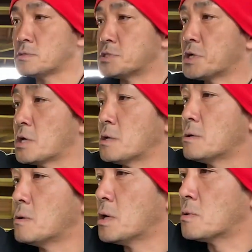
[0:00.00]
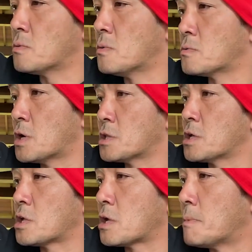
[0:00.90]
実際、えーと、送られて
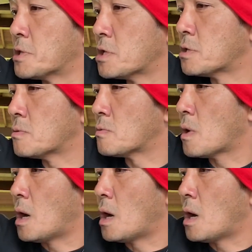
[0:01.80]
きた玉ねぎっていうの